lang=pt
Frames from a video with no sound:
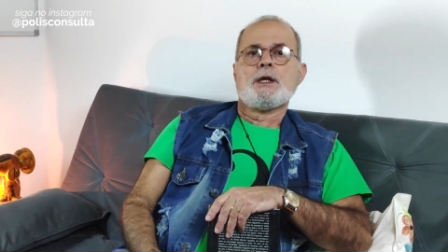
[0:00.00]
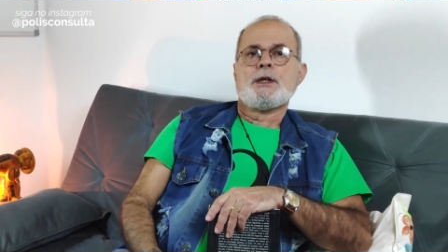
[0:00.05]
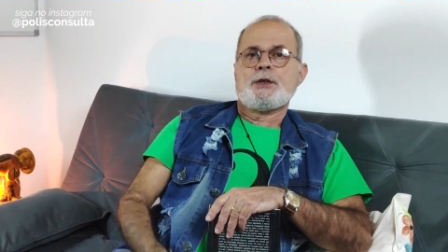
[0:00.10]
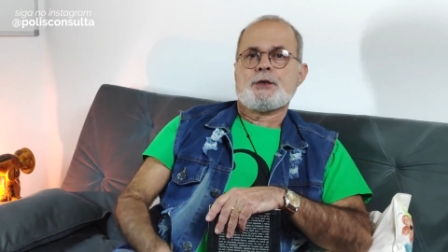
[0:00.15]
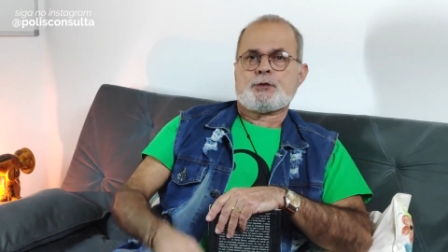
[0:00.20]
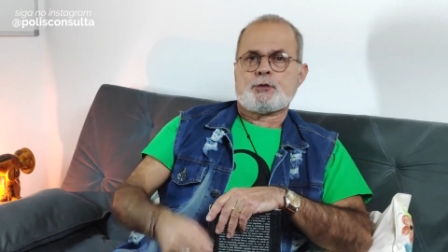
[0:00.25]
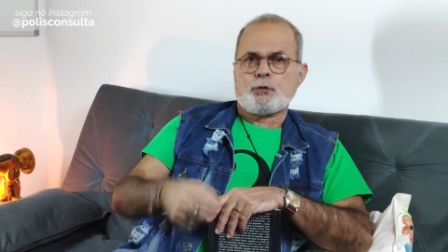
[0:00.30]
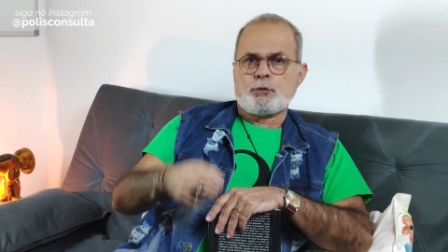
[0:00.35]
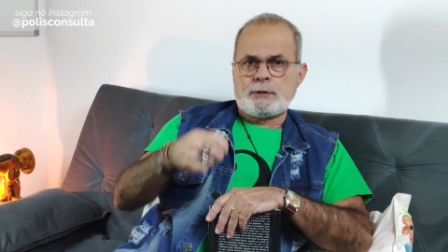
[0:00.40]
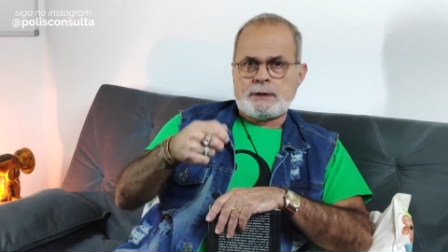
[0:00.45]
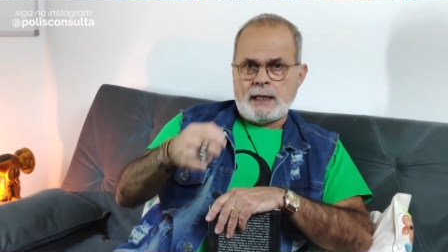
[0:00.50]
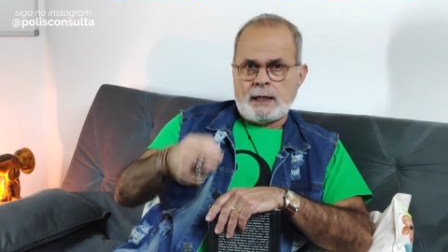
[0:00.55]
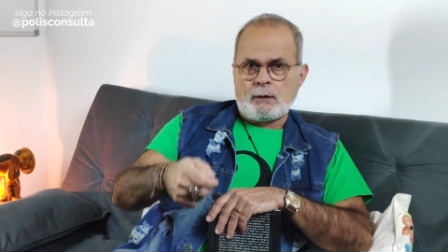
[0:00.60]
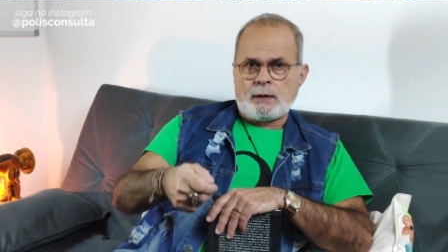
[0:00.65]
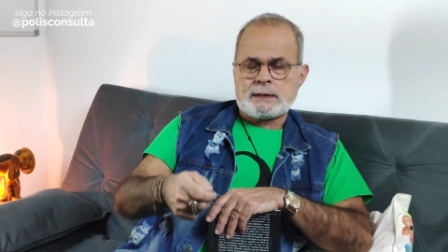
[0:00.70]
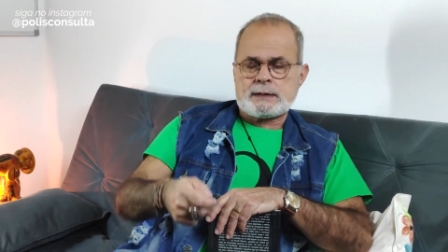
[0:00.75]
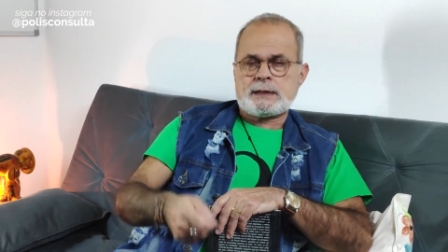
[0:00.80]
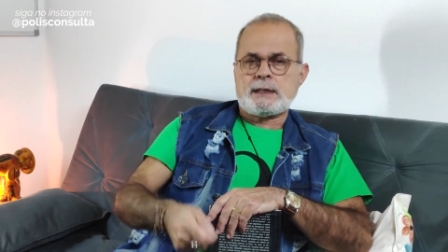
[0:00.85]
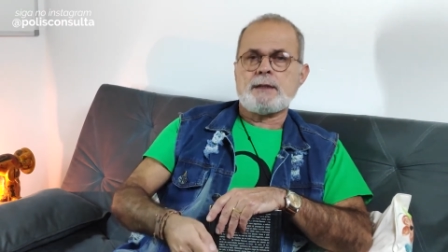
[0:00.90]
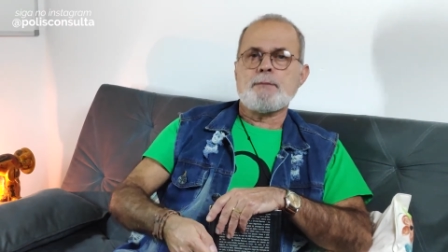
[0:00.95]
Isso deu
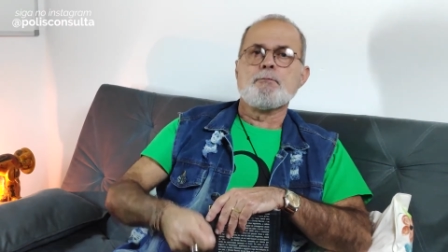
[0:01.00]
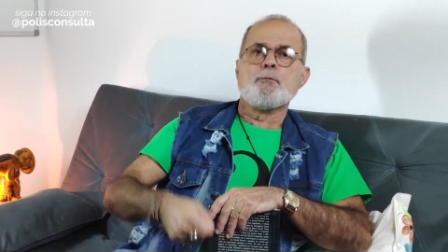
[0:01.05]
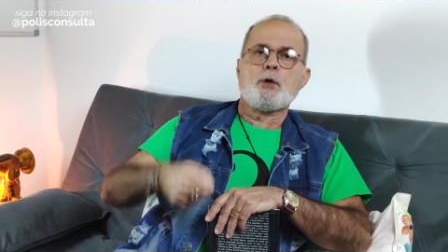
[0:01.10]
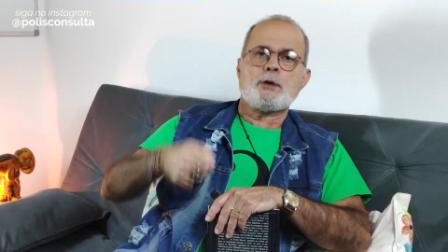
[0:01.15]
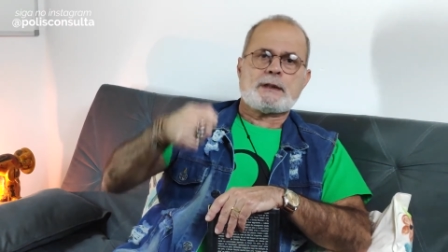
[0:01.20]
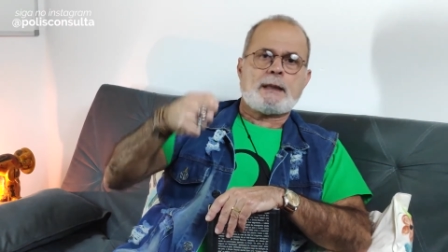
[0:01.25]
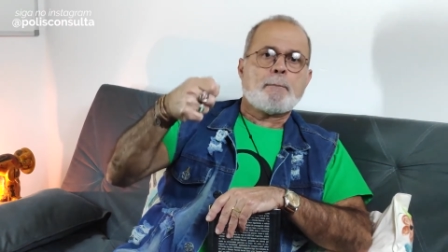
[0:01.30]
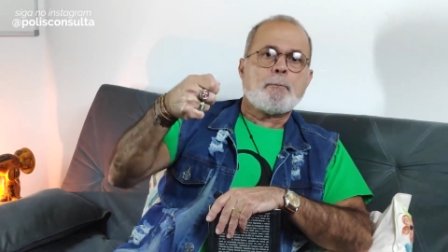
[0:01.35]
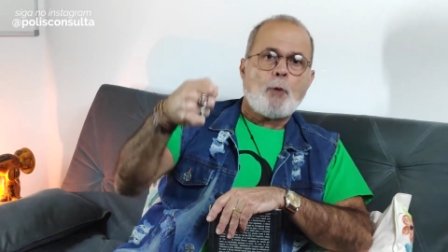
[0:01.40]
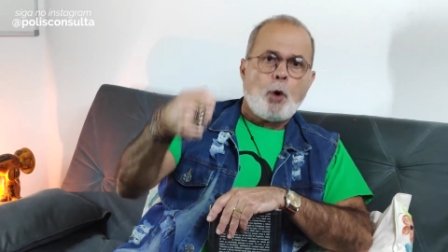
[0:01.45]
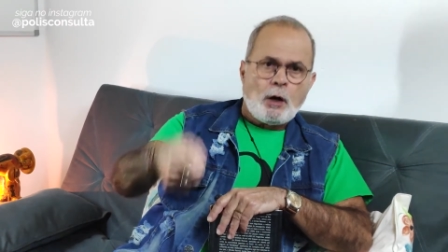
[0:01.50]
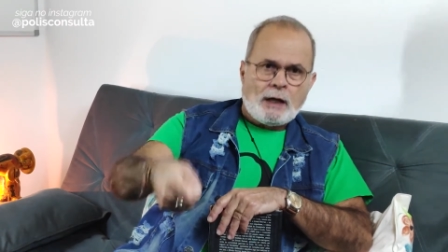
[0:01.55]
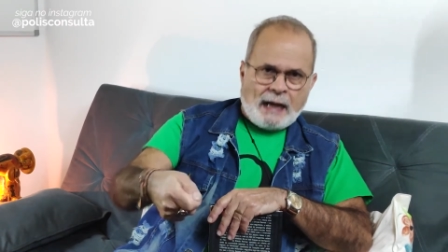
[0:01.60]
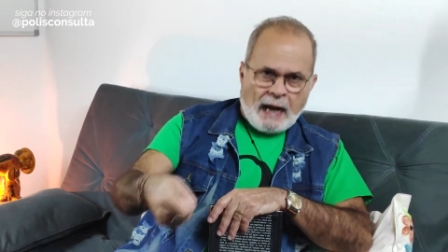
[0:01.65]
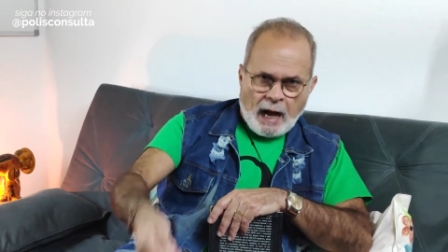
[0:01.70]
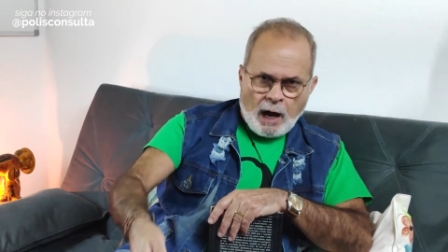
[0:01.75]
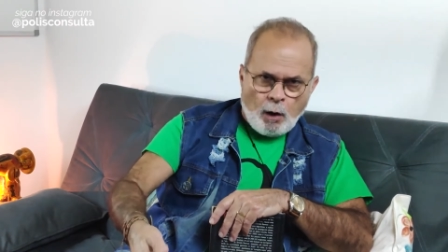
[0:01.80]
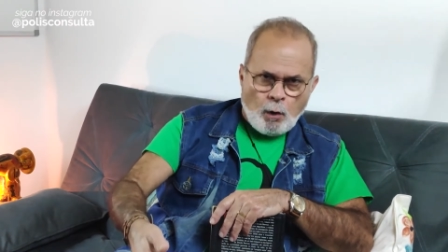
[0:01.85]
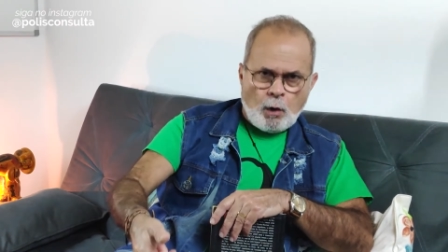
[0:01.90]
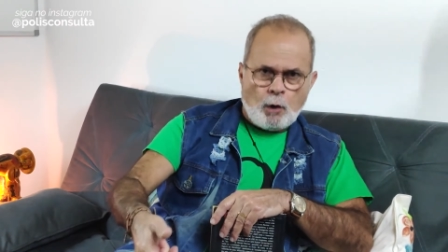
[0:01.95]
assim muita
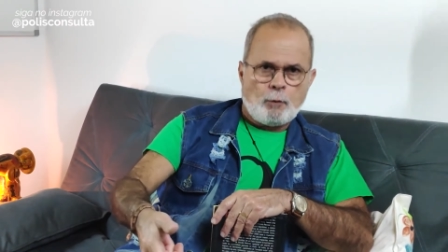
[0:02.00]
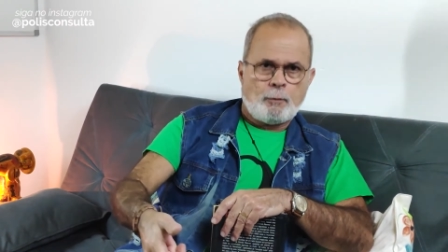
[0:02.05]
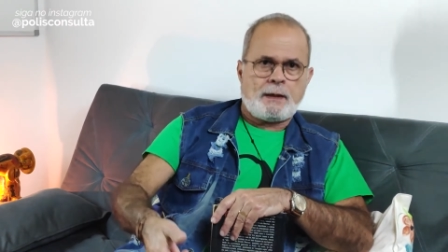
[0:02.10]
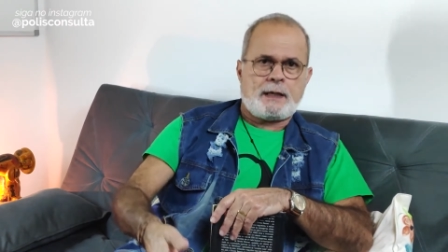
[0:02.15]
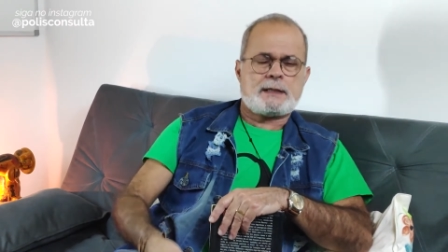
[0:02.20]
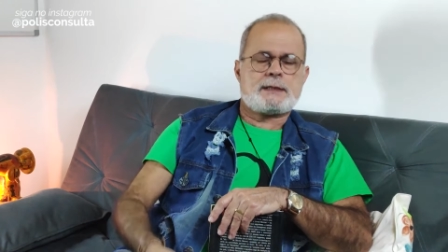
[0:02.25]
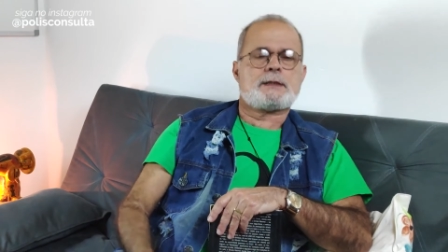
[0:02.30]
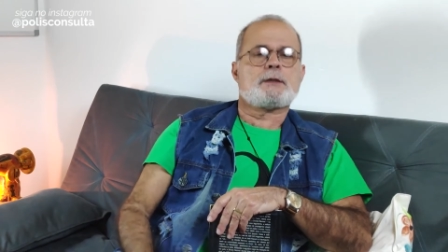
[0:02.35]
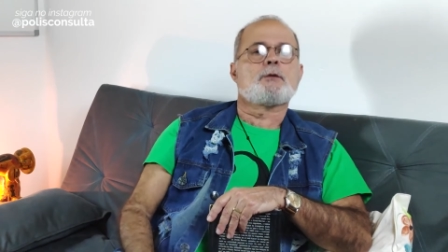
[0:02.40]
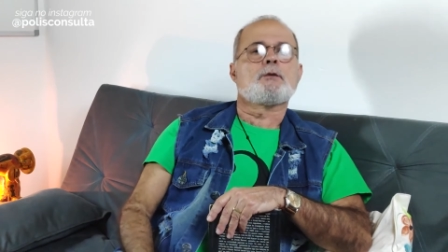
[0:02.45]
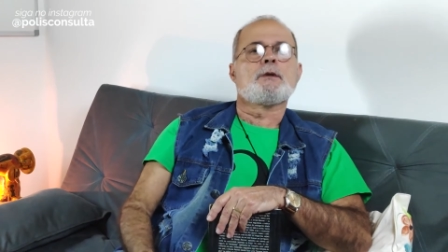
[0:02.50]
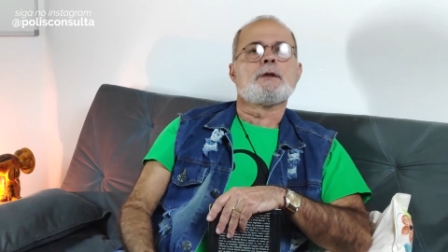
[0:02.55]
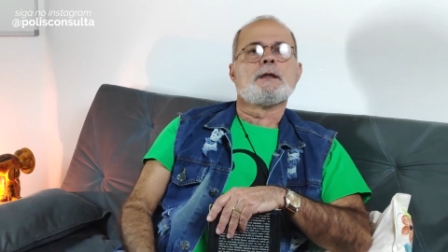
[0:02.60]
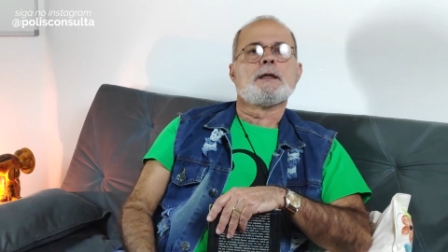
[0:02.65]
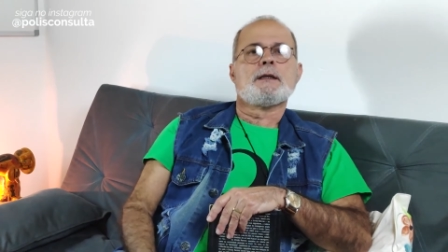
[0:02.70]
moral ao Brasil